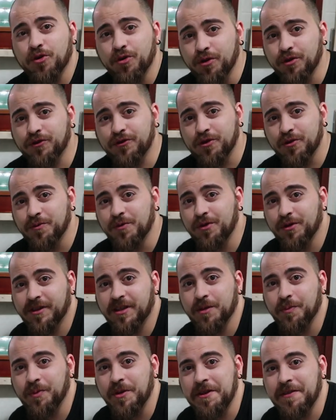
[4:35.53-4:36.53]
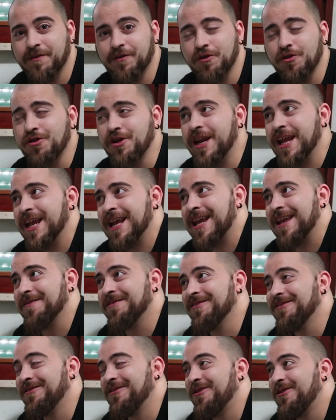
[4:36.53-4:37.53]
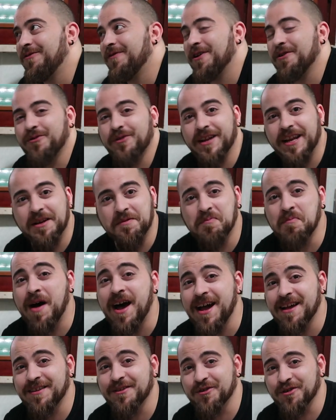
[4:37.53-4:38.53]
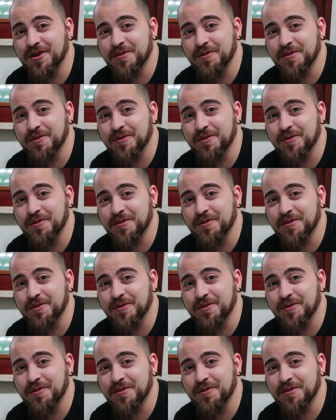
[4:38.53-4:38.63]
Conosco molte persone che trovano nel bagno,